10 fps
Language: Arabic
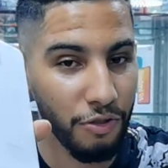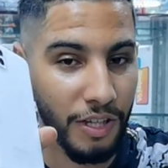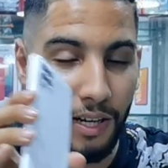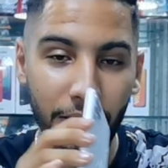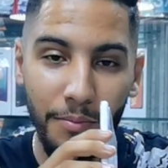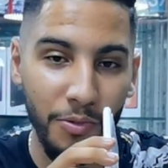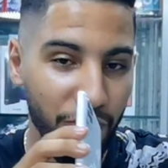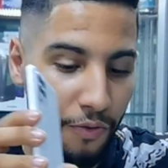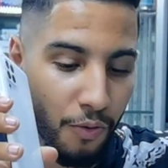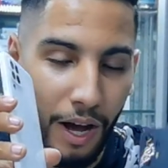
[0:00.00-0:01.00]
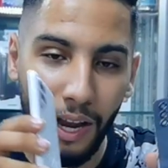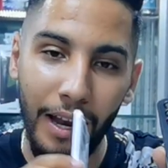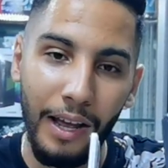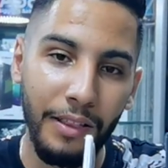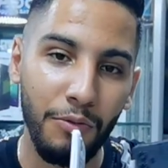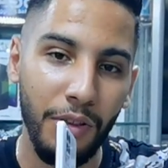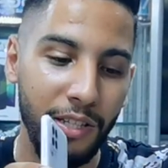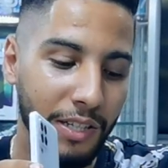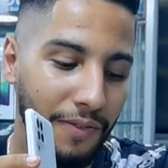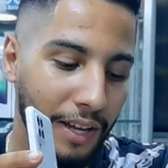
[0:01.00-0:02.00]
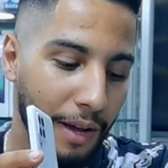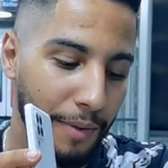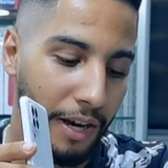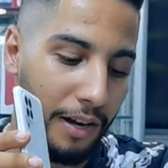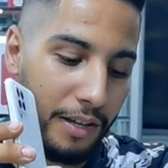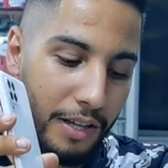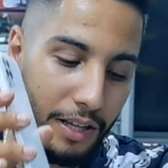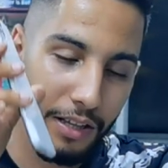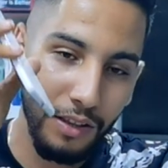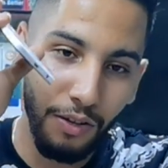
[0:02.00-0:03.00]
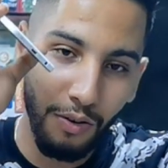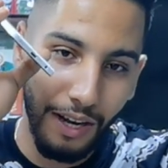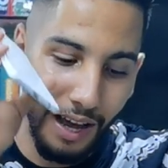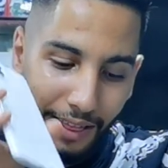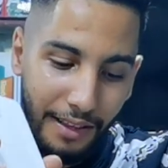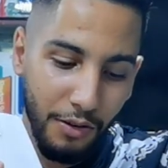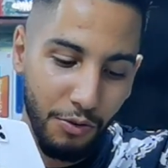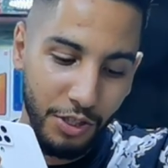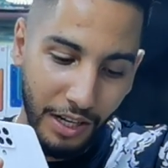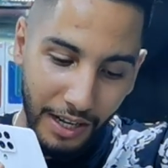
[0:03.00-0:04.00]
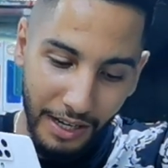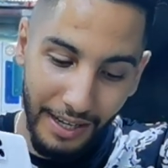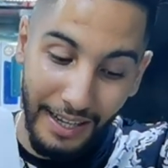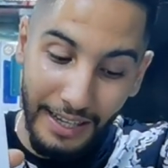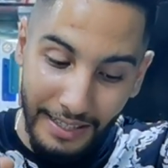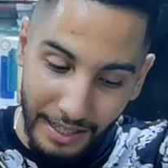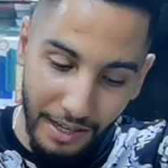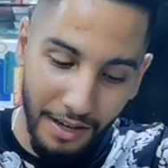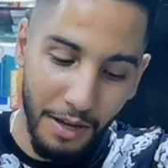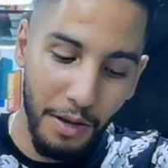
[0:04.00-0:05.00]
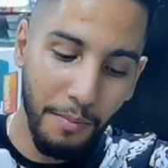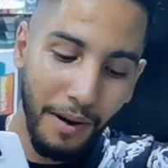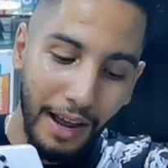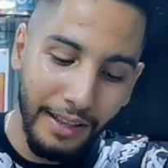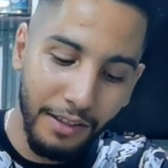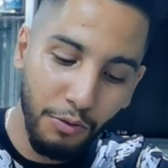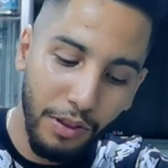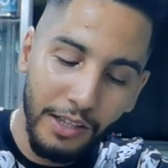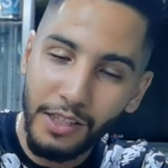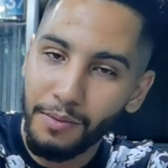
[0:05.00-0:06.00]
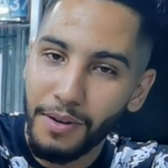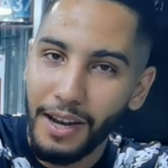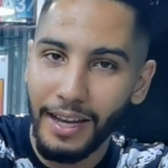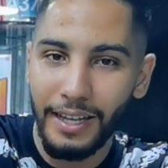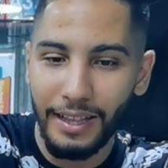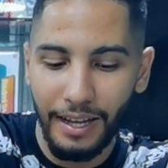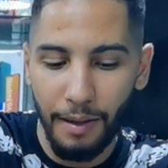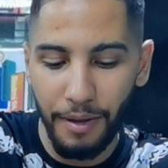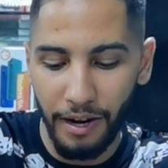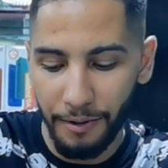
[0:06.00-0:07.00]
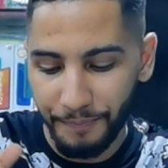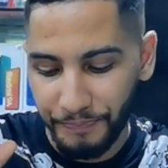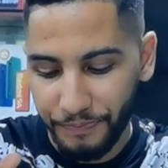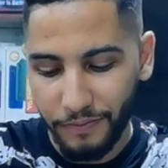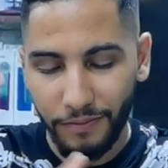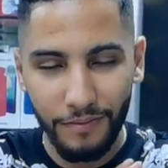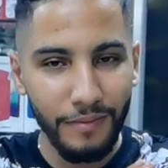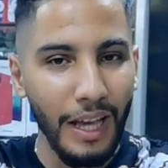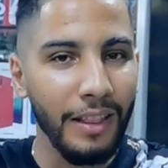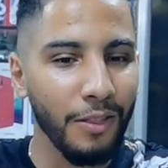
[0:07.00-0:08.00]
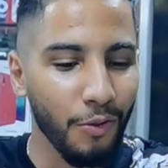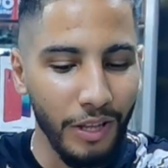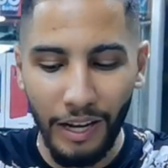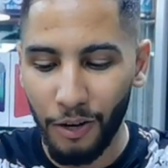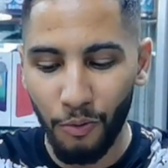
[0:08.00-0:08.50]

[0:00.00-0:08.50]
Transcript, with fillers: متفوقه على ال 32 في الكاميرا دونك ال 22 احسن من ال 32 من ناحيه الكاميرا هذه النقطه الاخوان